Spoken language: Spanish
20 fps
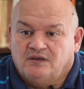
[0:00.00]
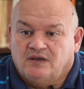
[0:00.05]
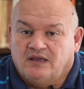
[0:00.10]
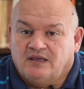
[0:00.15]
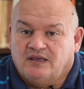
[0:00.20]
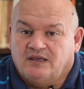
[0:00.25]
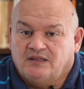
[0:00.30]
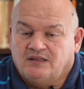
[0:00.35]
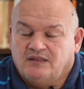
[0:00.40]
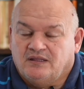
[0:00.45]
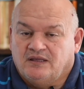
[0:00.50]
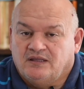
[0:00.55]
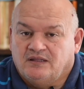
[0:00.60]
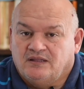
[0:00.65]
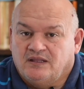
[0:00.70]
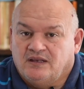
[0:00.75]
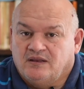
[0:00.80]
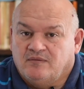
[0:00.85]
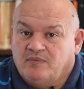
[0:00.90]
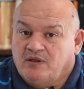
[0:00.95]
hay gente que
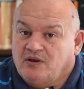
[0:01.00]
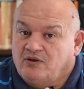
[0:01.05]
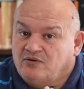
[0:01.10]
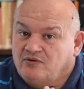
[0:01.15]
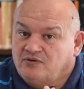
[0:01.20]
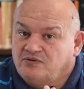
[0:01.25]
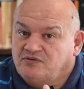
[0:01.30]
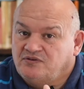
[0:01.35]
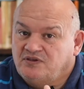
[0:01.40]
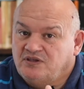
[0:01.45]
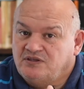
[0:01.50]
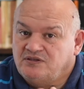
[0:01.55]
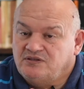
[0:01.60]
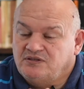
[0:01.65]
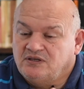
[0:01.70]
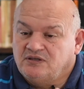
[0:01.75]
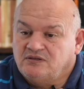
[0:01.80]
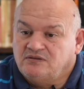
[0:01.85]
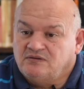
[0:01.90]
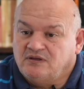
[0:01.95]
tiene menos
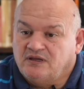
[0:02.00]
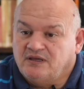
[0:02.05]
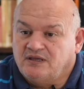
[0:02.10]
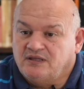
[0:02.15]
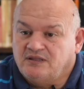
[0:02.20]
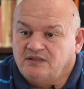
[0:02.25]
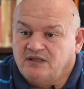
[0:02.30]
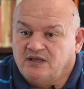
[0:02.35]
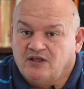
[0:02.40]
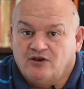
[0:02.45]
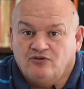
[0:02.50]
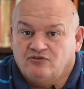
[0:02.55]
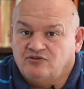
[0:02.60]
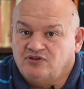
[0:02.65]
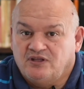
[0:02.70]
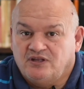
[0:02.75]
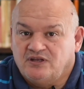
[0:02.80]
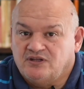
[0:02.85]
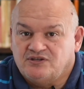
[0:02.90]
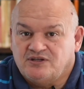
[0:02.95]
conciencia, hay gente que no
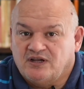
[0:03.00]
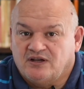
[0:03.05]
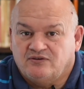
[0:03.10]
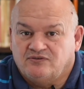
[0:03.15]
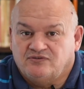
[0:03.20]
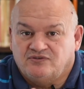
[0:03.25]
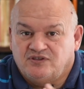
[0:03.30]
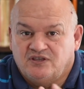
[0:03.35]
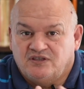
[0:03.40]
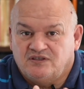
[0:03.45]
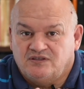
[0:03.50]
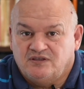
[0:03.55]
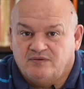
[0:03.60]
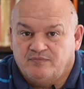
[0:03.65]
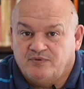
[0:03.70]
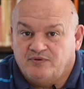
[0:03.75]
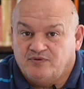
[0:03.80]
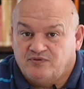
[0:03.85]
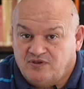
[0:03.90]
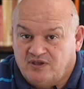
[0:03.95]
tiene ya conciencia,
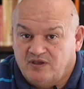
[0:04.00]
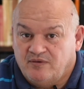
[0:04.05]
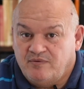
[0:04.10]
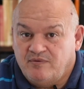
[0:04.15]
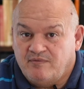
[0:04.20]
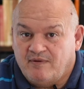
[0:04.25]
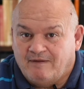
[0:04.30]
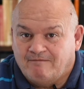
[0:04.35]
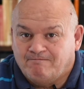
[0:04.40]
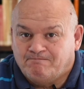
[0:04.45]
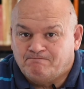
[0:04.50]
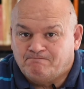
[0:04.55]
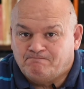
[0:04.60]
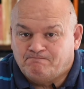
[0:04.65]
pero sigue viva.